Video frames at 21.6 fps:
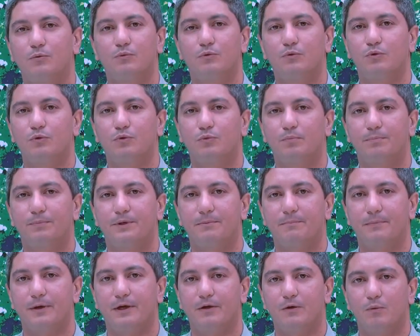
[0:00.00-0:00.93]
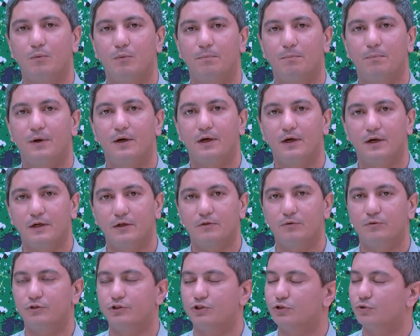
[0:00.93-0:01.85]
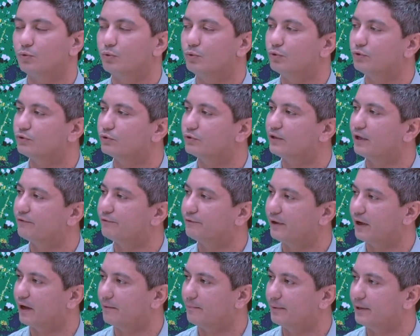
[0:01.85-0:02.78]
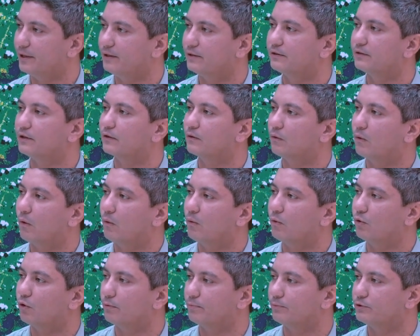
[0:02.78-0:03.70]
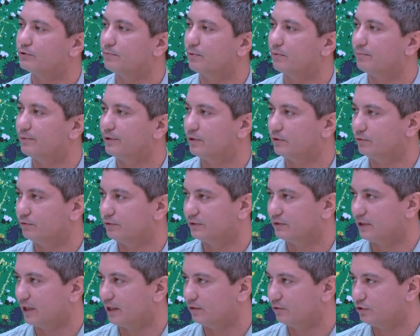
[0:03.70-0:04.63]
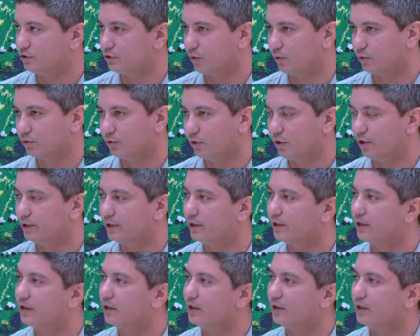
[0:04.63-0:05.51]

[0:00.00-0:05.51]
no, primeiro ano de uso da ferramenta com o Corpo de Bombeiro do Estado de Rondônia,